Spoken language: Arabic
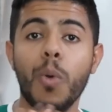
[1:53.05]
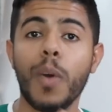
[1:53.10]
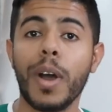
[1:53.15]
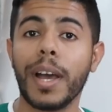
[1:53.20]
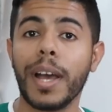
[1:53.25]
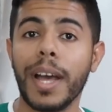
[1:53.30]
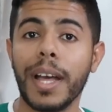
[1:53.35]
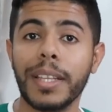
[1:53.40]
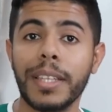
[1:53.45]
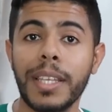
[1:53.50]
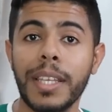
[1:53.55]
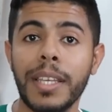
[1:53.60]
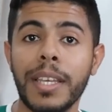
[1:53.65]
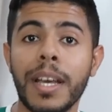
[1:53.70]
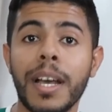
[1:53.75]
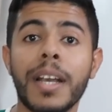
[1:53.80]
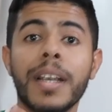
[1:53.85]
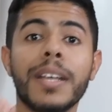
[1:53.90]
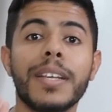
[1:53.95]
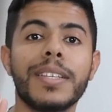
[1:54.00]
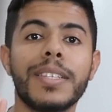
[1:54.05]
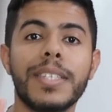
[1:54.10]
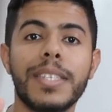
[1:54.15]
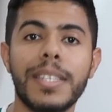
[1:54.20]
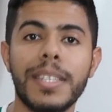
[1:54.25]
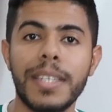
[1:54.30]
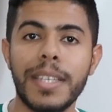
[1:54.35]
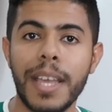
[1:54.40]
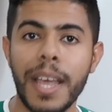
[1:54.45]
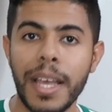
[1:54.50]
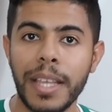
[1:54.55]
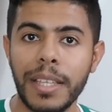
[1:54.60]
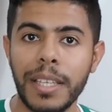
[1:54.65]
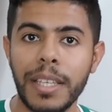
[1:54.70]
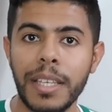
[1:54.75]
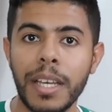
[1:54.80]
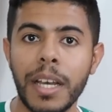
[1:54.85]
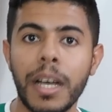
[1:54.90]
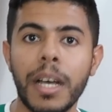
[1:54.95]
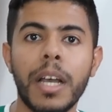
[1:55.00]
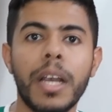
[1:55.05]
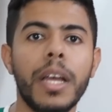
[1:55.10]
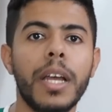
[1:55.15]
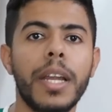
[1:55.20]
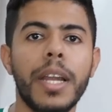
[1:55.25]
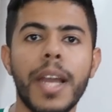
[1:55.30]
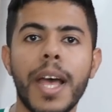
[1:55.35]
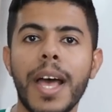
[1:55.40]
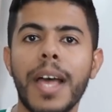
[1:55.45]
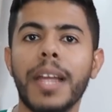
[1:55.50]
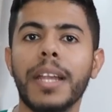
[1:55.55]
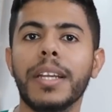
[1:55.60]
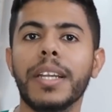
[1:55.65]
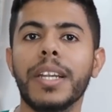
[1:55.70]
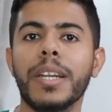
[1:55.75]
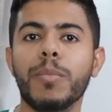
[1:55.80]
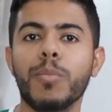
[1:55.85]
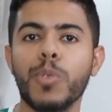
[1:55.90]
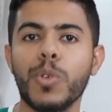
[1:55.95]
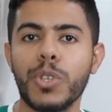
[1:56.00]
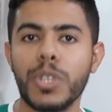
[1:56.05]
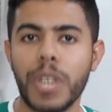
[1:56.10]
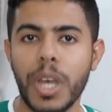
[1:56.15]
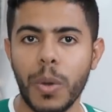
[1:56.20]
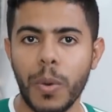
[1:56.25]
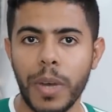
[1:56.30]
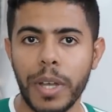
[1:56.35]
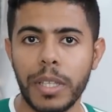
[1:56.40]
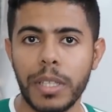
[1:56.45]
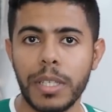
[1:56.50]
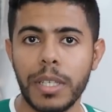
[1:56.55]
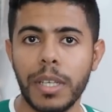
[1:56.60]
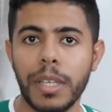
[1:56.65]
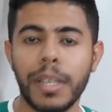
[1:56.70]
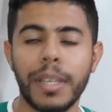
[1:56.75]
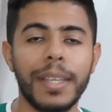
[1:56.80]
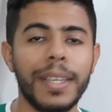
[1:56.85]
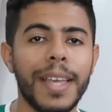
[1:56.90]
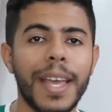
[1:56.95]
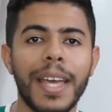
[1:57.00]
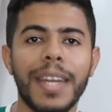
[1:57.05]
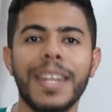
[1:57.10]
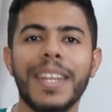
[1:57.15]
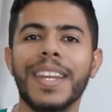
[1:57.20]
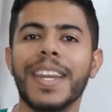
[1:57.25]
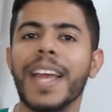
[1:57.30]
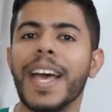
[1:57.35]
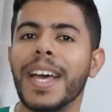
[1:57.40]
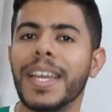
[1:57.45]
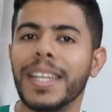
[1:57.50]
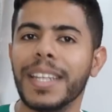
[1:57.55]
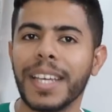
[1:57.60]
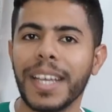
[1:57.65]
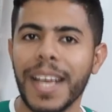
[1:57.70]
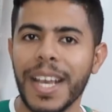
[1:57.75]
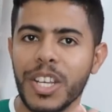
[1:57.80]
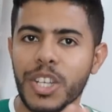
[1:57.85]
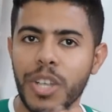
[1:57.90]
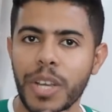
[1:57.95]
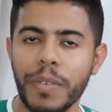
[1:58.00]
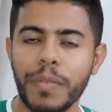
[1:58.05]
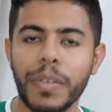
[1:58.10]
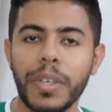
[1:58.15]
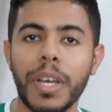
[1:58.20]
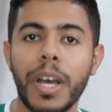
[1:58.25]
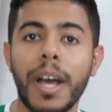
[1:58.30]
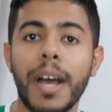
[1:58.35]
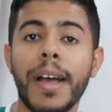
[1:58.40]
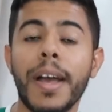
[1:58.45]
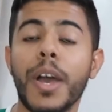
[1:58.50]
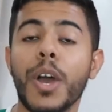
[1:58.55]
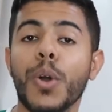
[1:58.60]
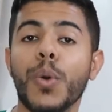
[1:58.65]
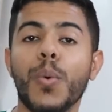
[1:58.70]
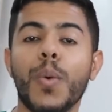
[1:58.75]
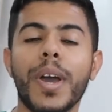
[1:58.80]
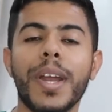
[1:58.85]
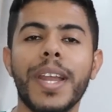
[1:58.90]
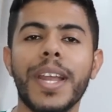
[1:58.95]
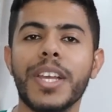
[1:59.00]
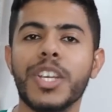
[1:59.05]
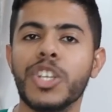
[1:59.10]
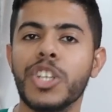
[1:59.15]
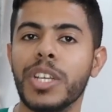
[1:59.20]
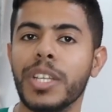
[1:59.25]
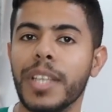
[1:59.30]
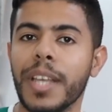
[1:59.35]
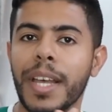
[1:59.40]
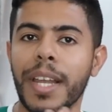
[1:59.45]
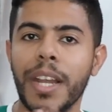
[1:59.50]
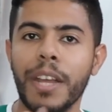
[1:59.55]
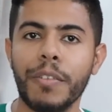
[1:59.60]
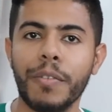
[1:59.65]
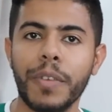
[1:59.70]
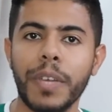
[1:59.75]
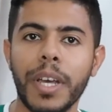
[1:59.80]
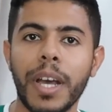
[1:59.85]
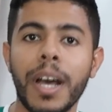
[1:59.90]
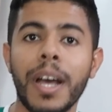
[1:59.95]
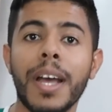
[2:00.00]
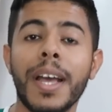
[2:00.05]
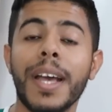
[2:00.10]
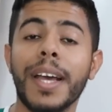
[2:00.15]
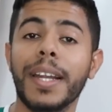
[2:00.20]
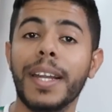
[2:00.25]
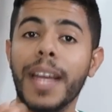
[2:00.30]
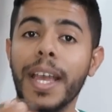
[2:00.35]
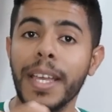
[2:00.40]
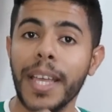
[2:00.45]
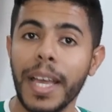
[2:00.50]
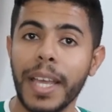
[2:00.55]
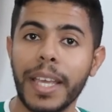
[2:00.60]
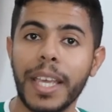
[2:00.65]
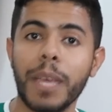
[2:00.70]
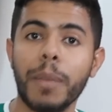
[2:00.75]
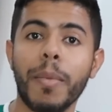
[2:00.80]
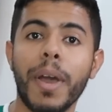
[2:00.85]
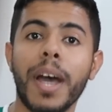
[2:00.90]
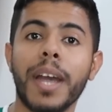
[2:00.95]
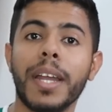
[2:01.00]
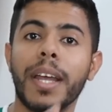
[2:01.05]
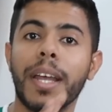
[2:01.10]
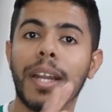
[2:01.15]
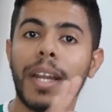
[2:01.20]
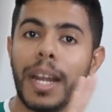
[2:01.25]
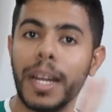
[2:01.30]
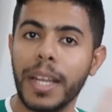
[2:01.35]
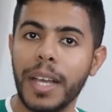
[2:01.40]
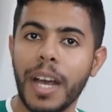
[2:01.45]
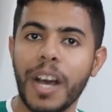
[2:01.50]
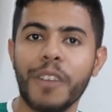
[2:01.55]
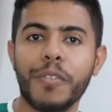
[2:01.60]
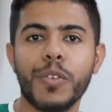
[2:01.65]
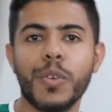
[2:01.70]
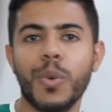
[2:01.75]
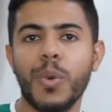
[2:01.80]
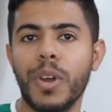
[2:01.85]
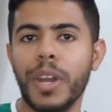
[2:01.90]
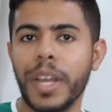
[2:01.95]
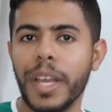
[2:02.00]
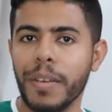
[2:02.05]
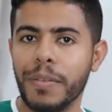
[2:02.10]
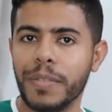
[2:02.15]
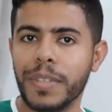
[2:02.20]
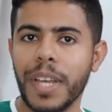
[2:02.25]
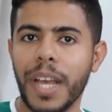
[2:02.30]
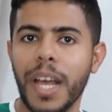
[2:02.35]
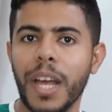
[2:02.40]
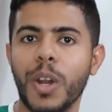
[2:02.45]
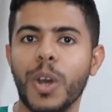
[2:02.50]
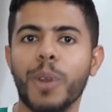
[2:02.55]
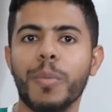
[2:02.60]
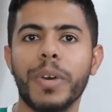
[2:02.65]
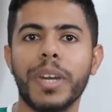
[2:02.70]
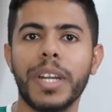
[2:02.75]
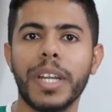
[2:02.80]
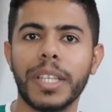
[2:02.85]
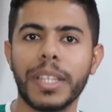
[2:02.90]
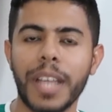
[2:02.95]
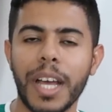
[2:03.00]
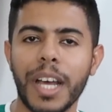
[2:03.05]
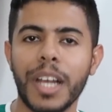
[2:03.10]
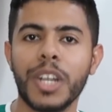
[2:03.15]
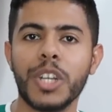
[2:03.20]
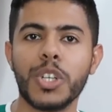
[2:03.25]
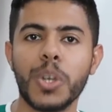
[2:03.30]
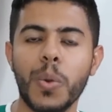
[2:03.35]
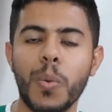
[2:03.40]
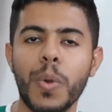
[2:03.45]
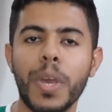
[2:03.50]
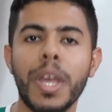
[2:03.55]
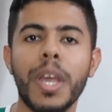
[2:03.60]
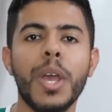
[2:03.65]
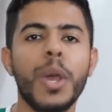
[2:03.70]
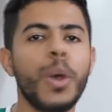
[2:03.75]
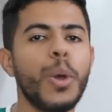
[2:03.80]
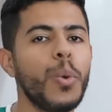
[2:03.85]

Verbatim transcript: هو قضيه سياديه لا للمساواه يعني لا نقاش فيها ولا جدال فيها لا يحكي معنا لا الكاف يقول لك افتح لهم النطاق الجوي